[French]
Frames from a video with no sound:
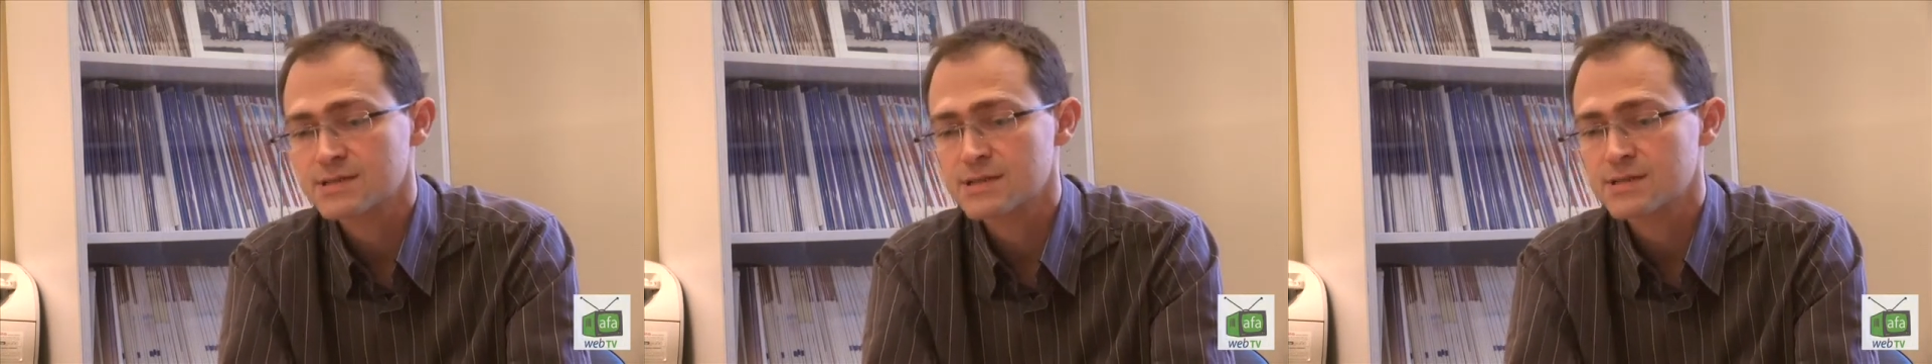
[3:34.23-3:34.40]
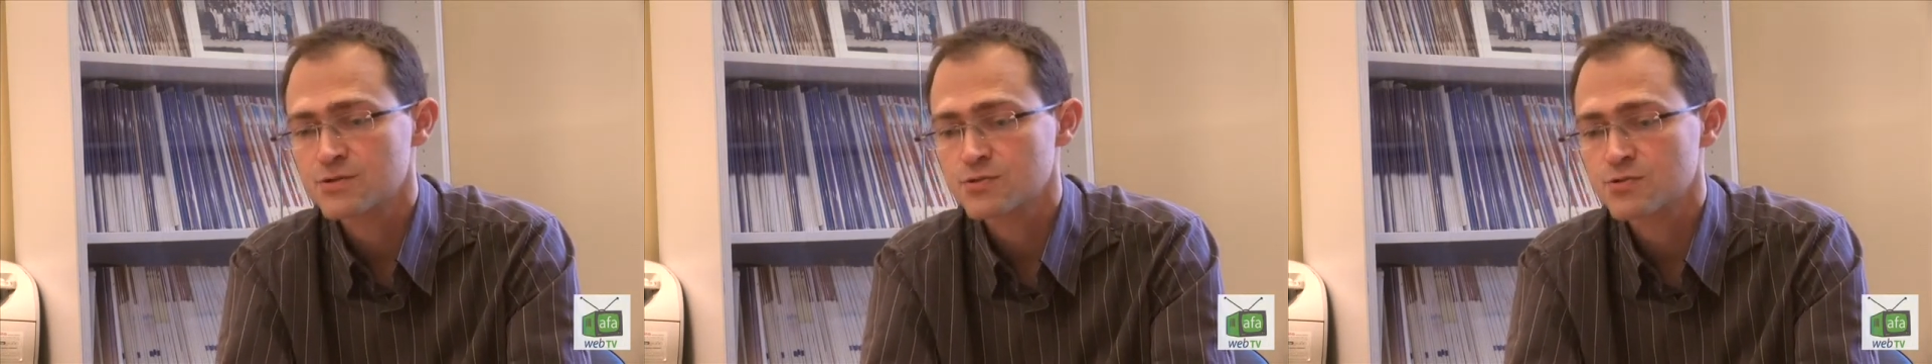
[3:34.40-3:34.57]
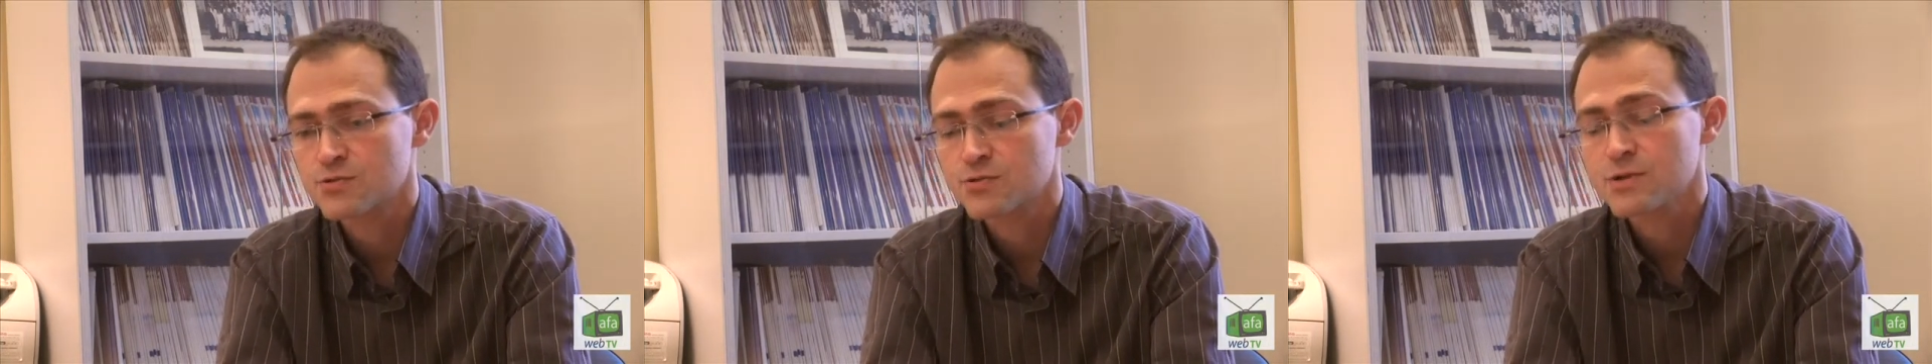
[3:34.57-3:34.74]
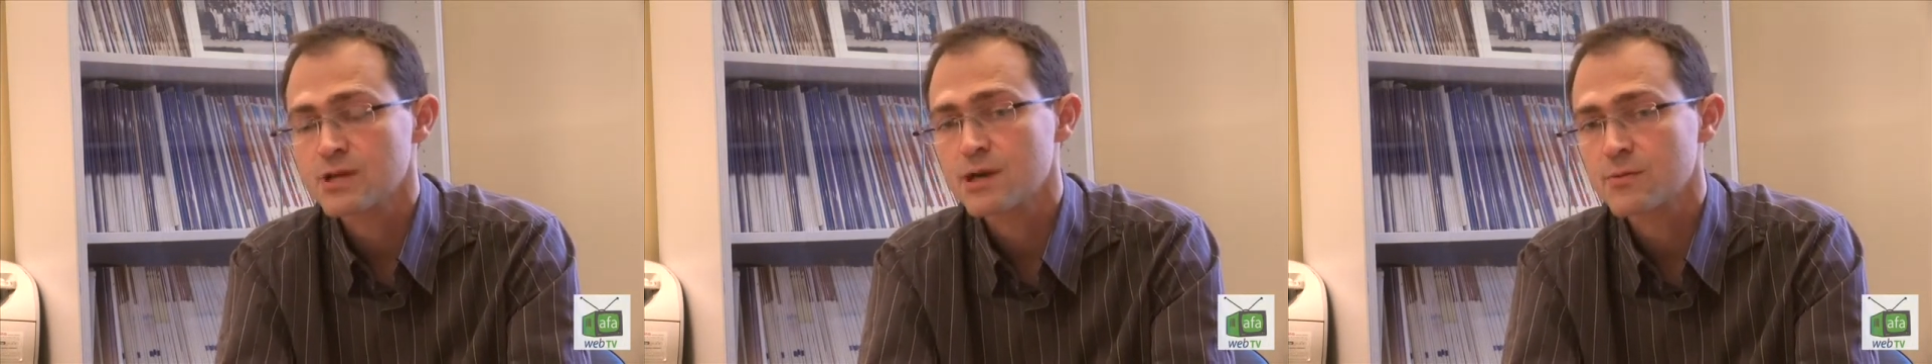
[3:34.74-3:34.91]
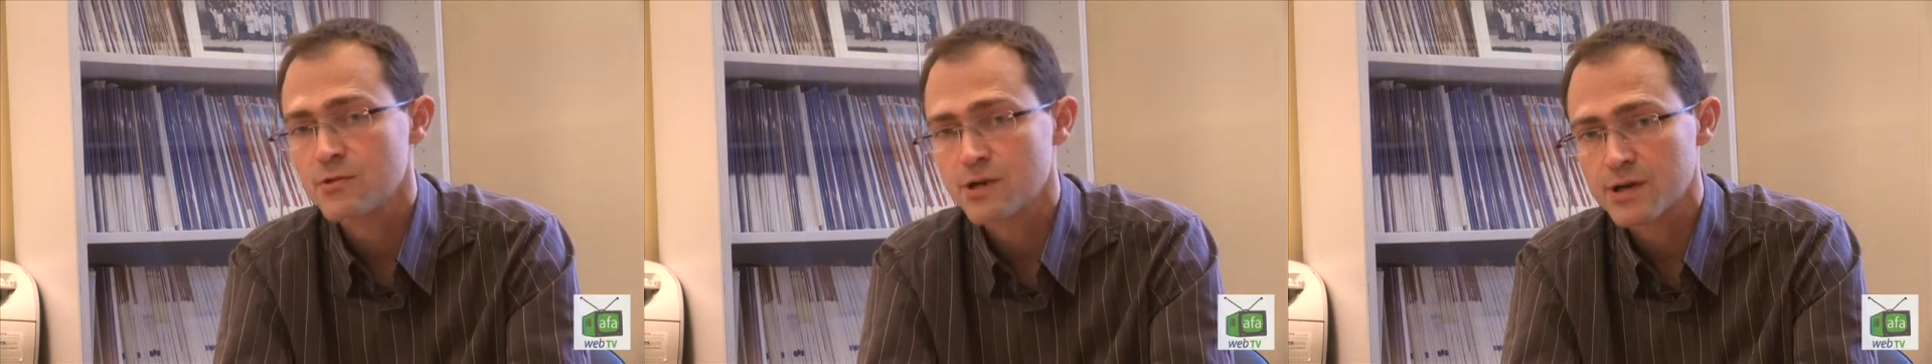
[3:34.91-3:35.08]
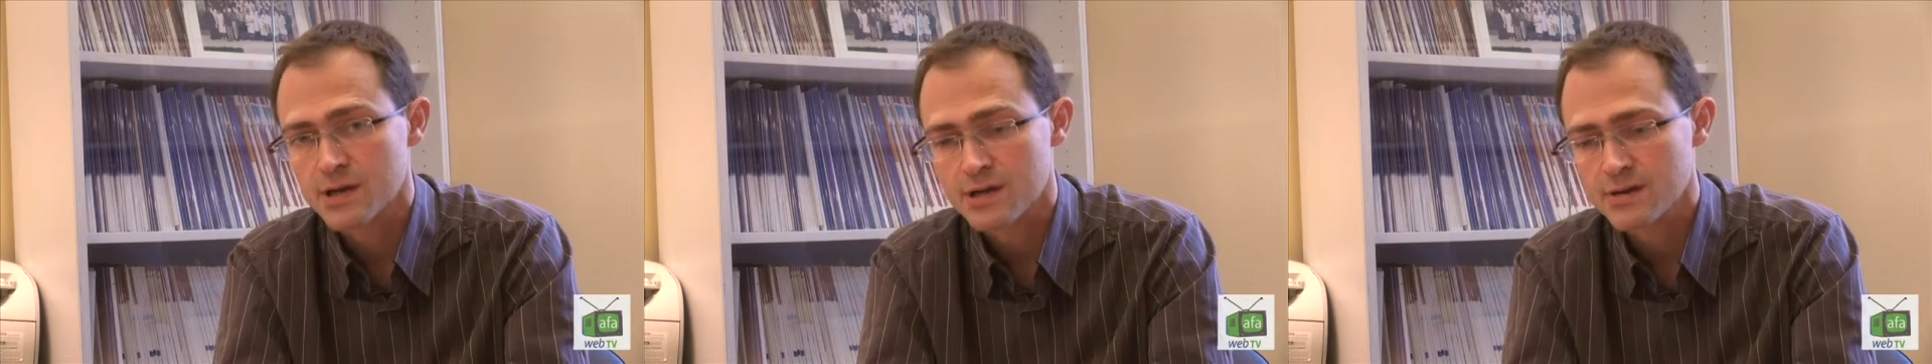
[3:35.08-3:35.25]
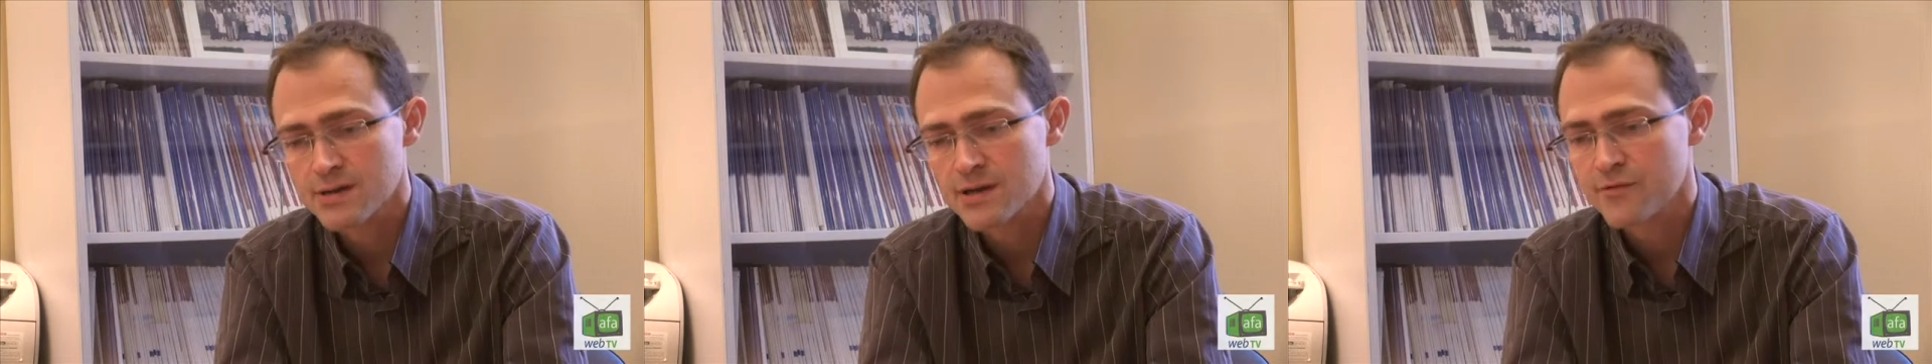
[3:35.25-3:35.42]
c'est de se donner les moyens,